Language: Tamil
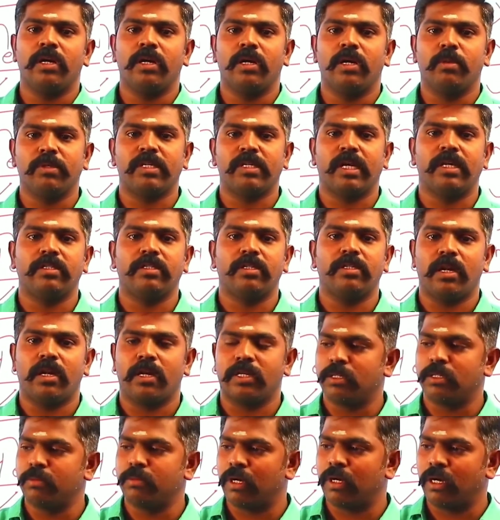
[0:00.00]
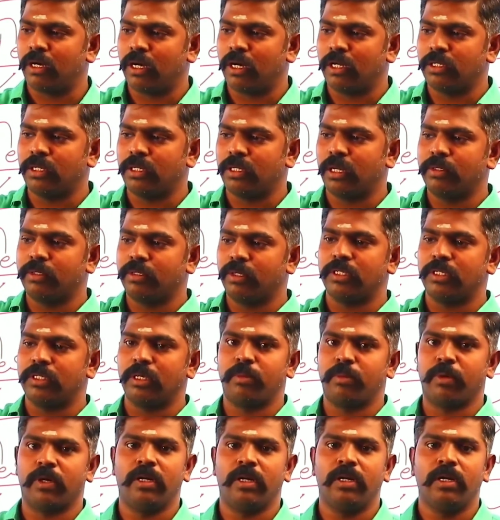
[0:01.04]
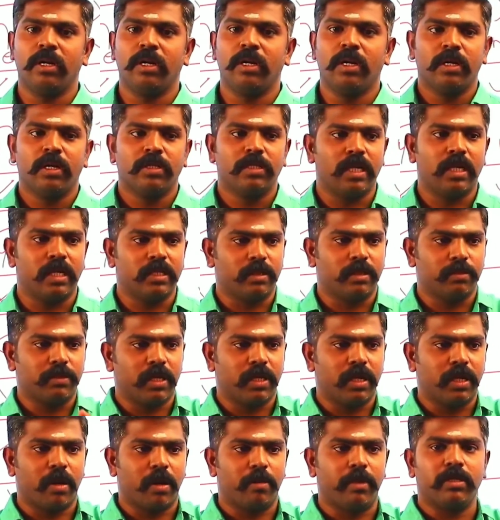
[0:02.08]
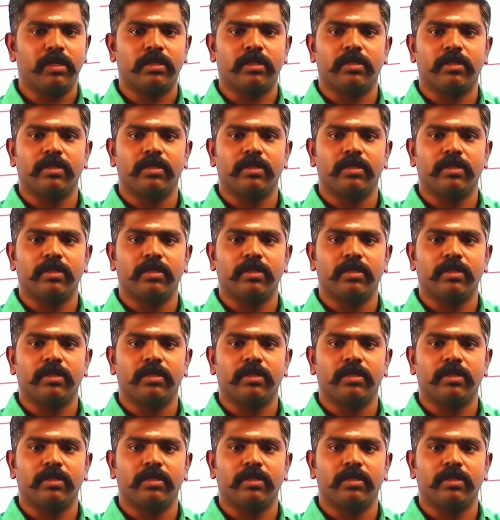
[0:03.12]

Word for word: இப்போ சயின்ஸ்லாம் கஷ்டமாக இருக்குன்னா அது சிலபஸ் வைஸாக போயிடு சில சப்ஜெக்ட்டுக்கு அப்படியே